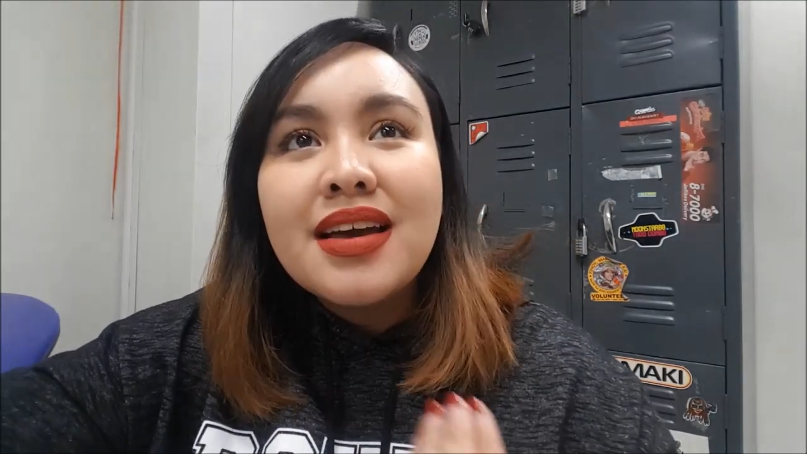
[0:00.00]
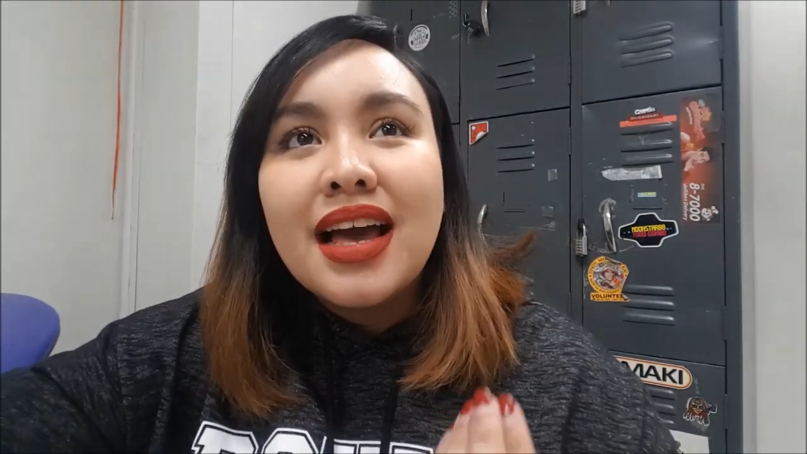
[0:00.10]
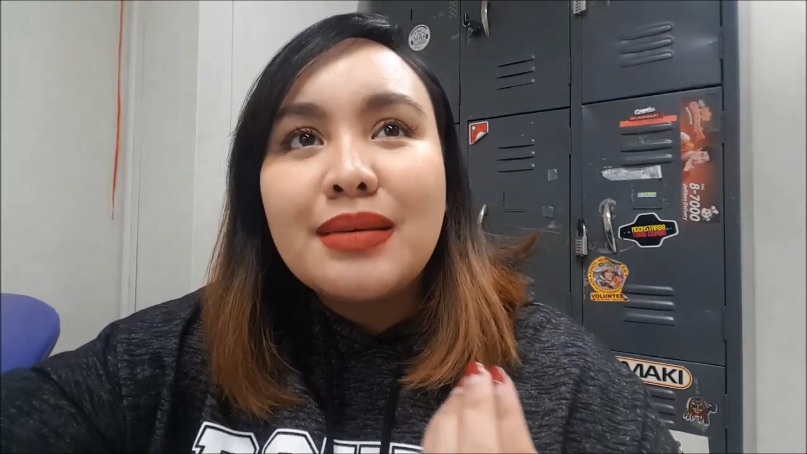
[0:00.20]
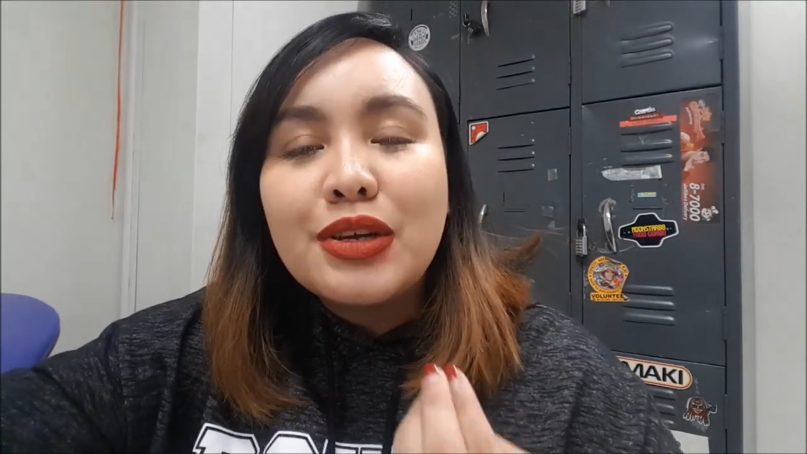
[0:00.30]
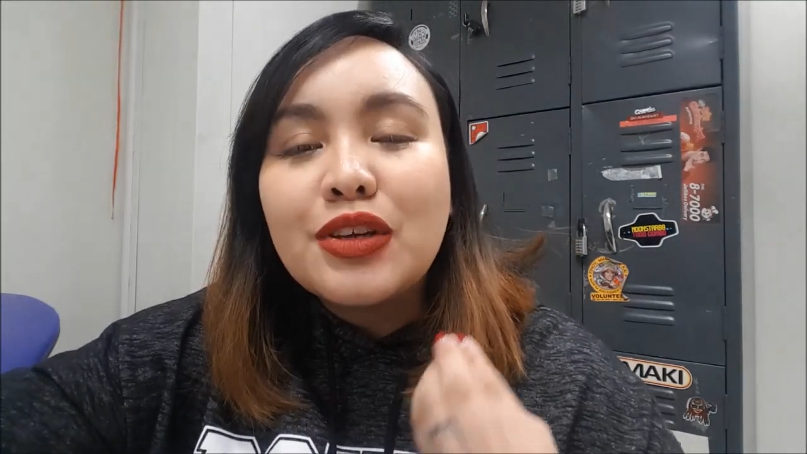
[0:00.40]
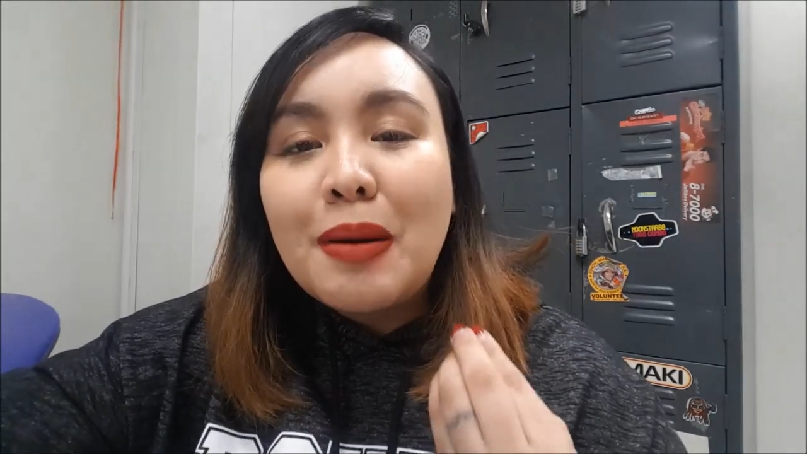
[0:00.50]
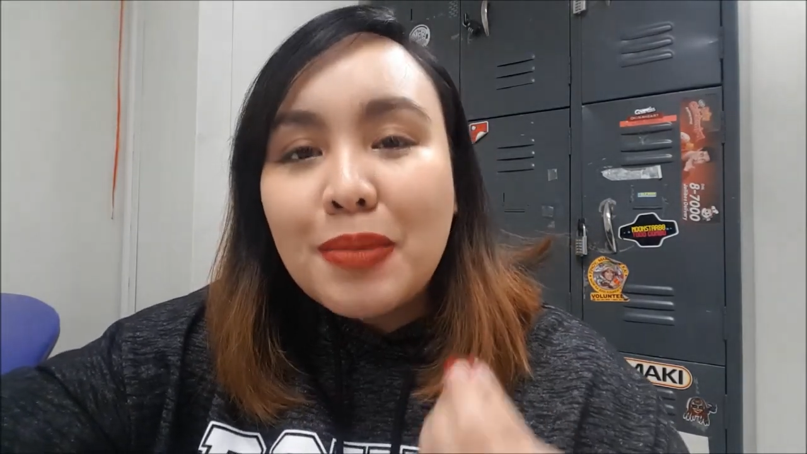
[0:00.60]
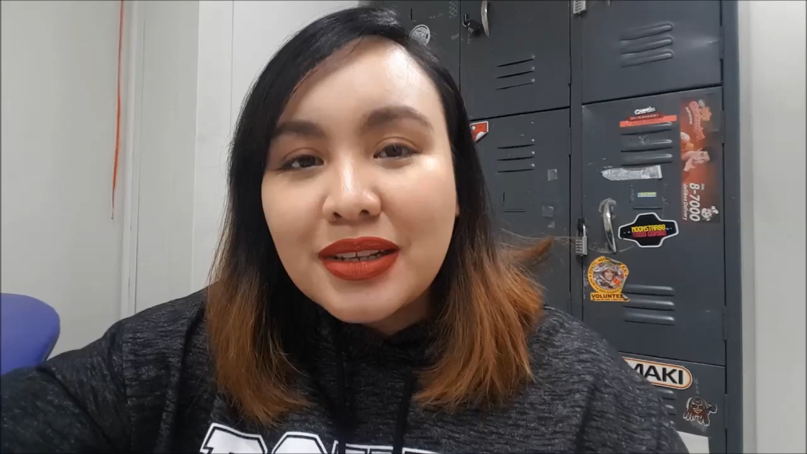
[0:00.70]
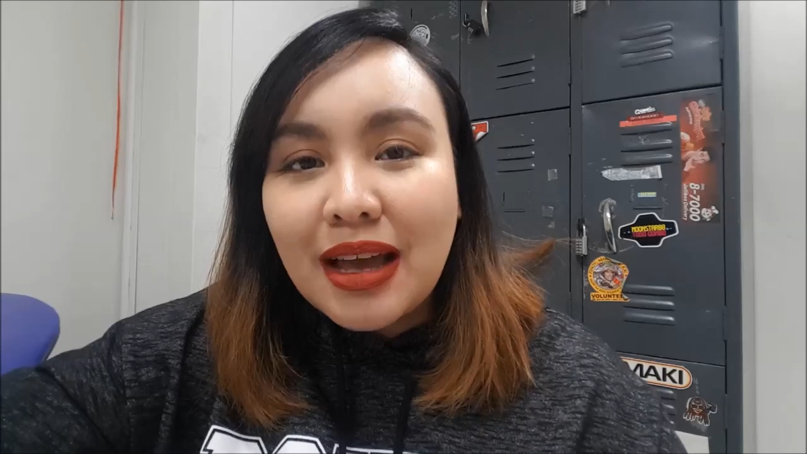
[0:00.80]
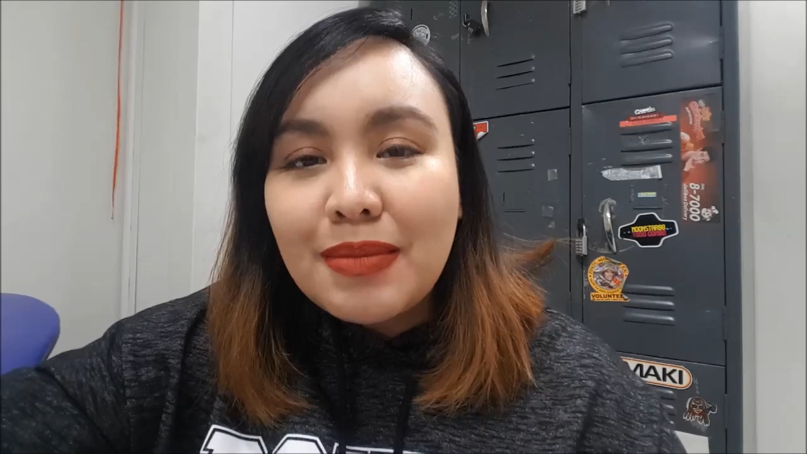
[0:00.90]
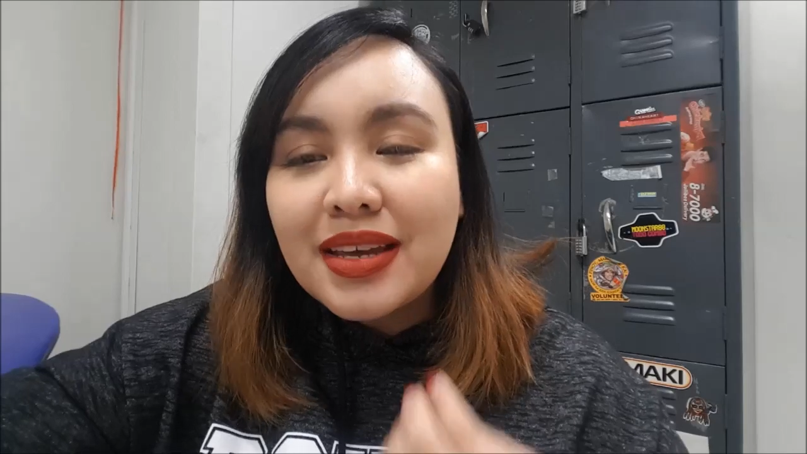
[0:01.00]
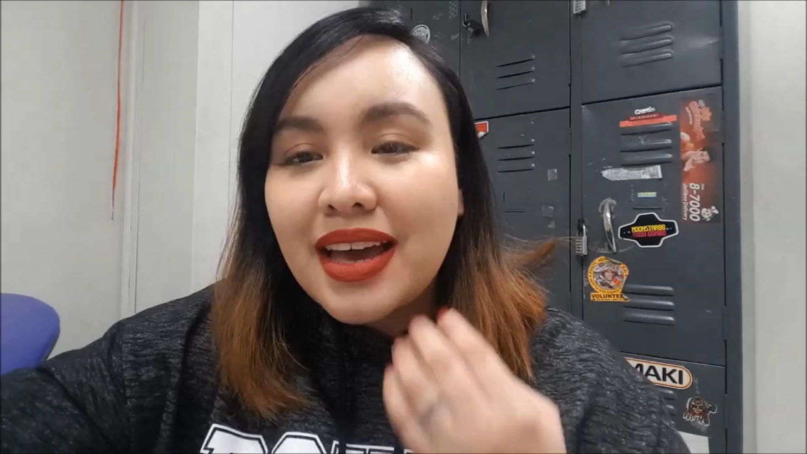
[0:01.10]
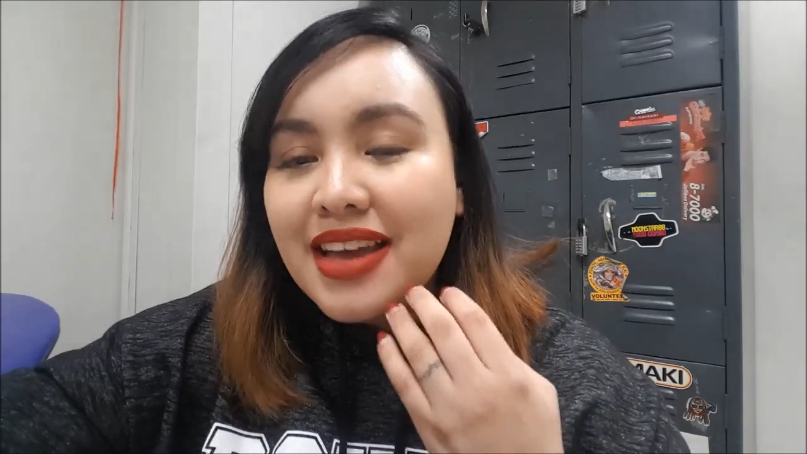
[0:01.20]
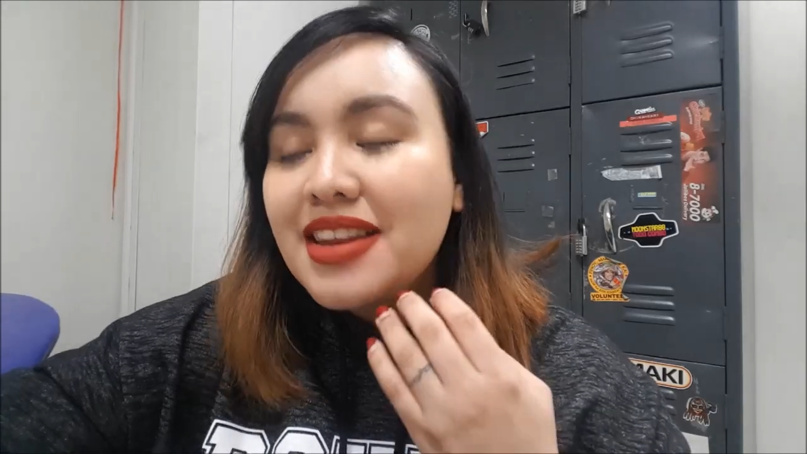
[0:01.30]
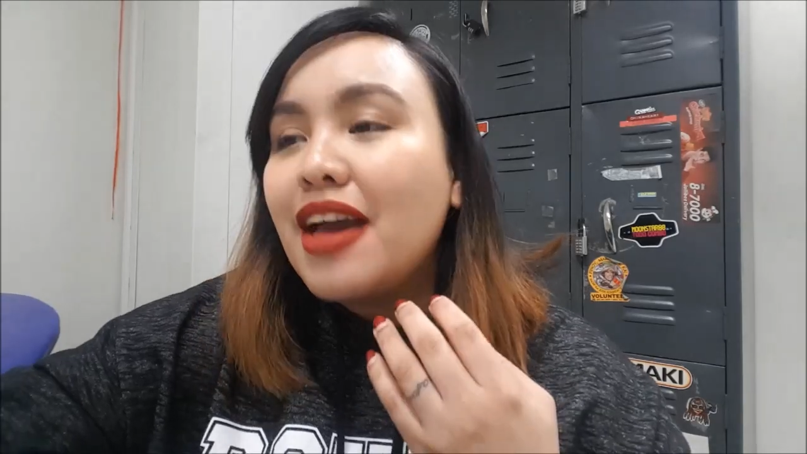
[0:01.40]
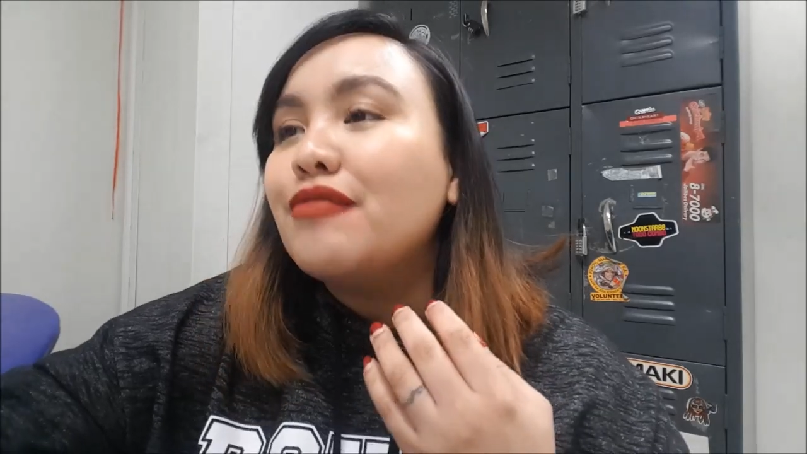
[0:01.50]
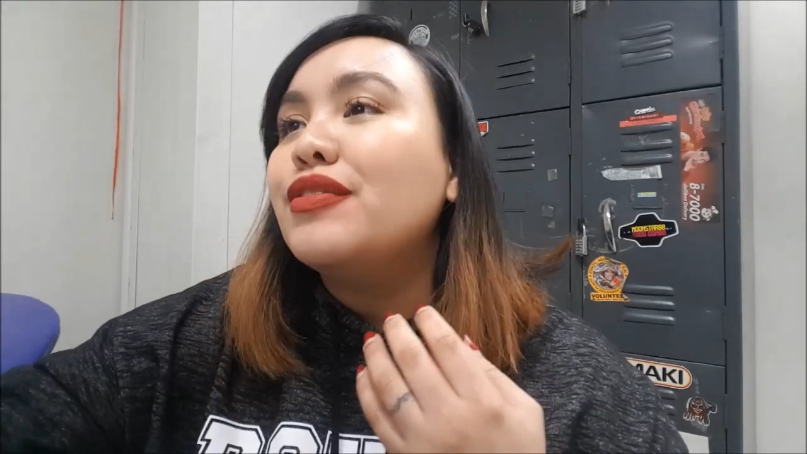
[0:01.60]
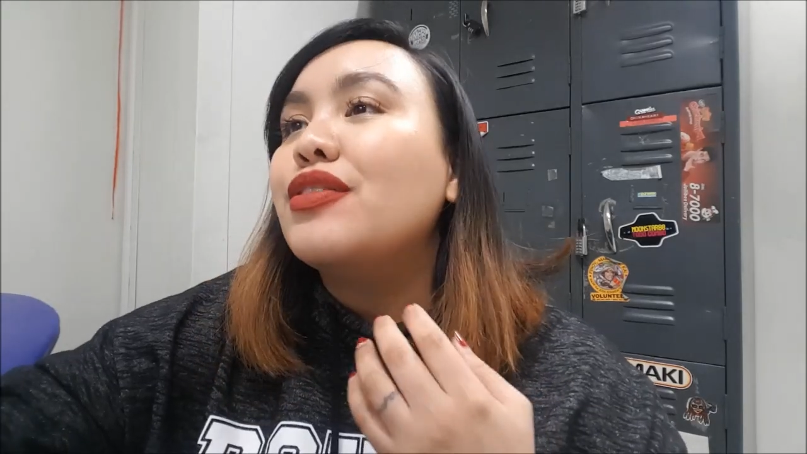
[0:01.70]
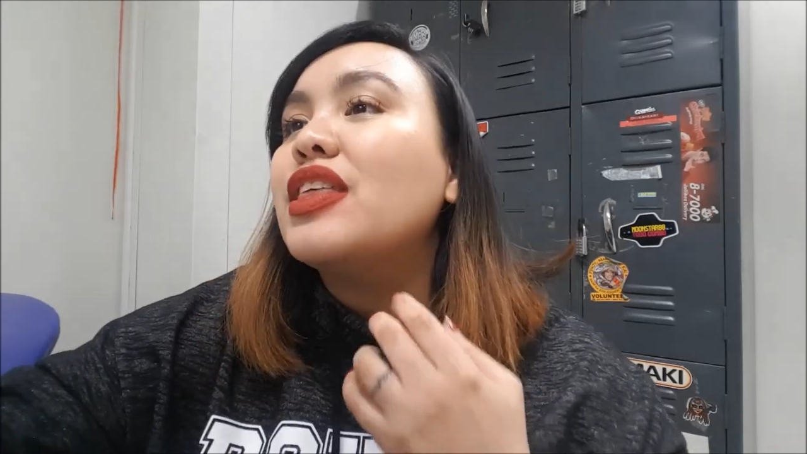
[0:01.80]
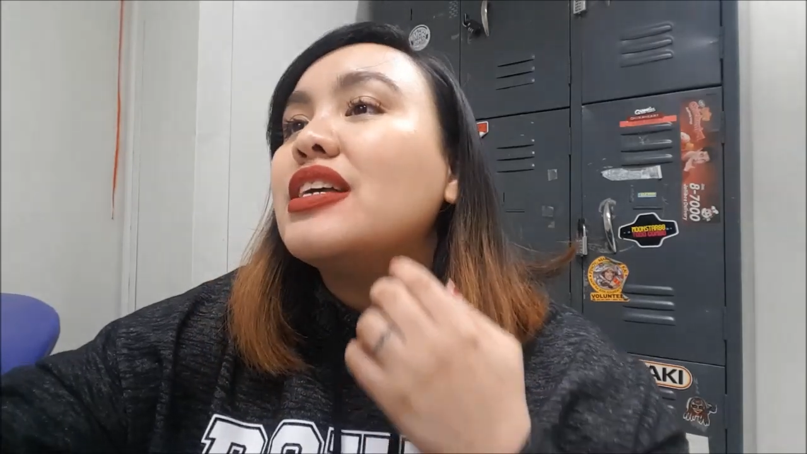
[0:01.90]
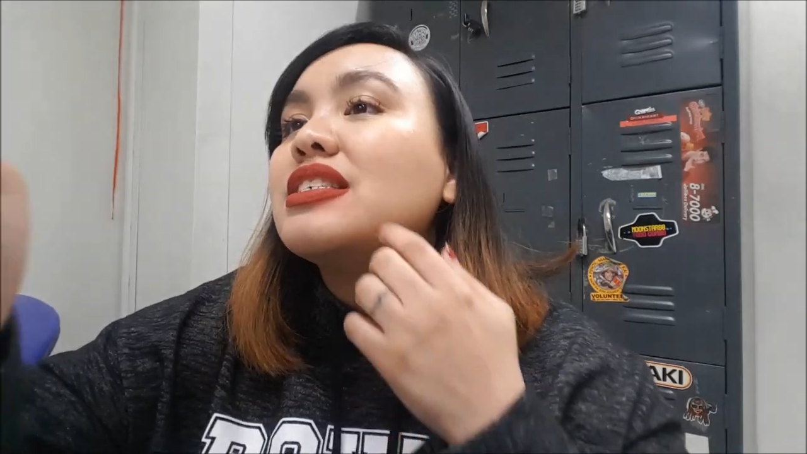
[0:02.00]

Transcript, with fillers: alam mo yun, komportable ka in everything.